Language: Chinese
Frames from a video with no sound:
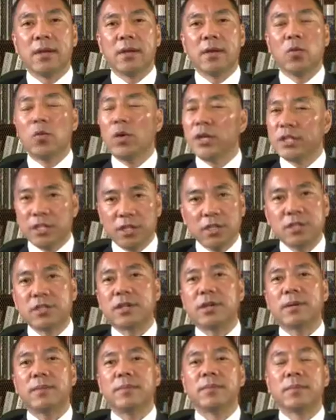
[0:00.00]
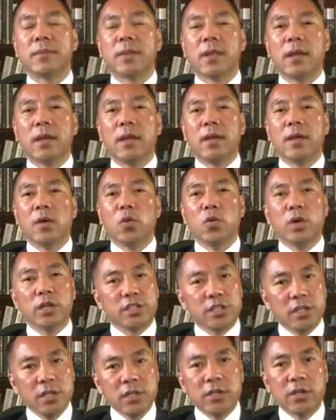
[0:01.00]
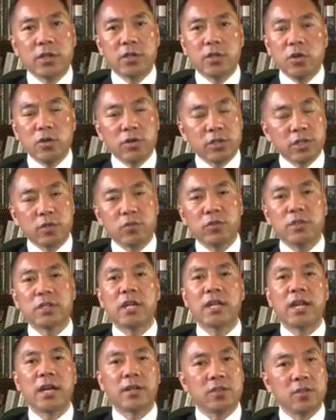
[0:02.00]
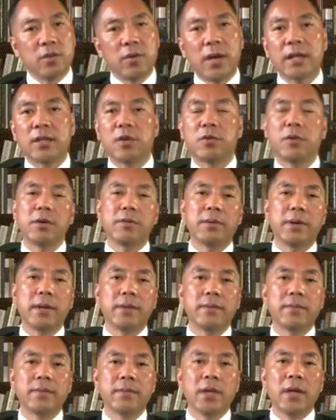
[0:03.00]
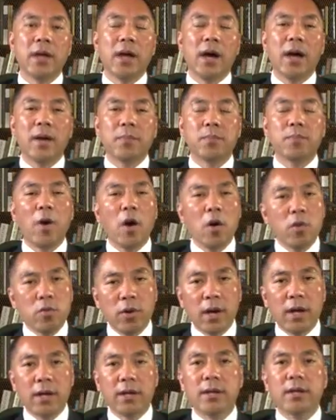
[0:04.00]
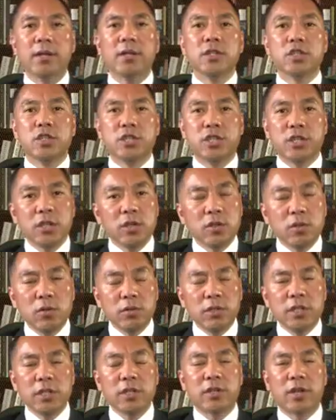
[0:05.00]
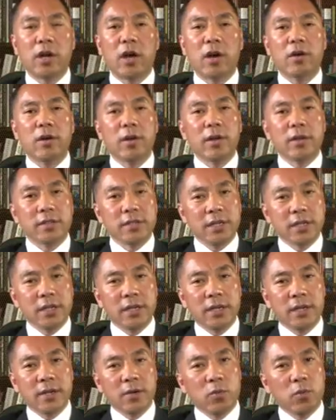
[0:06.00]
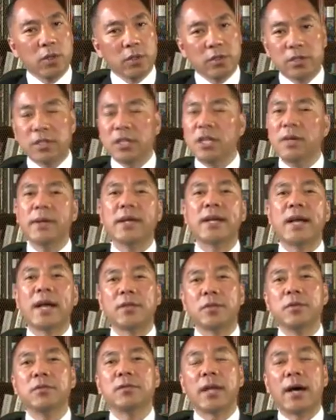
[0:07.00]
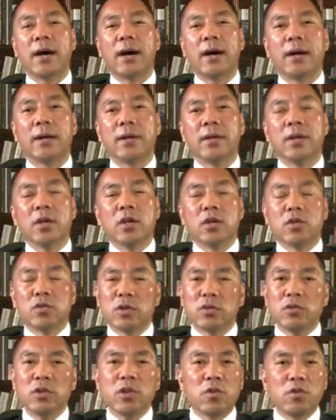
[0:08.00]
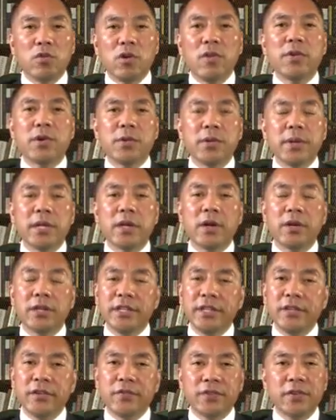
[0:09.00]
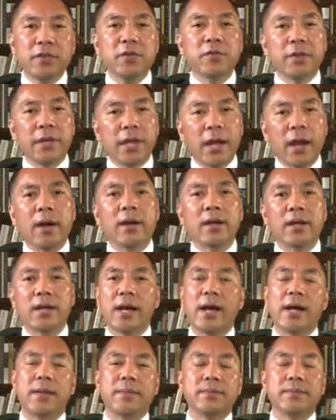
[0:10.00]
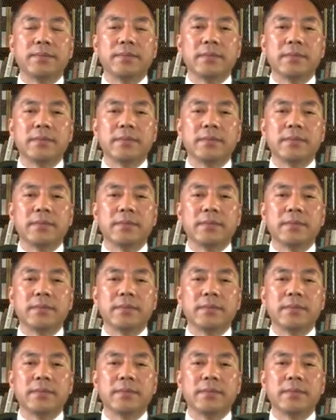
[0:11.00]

我停止，我停止，就是对这两句话的回馈。啊，包括其中一条，这个我特别感动的啊，说对郭文贵要一分为二的看。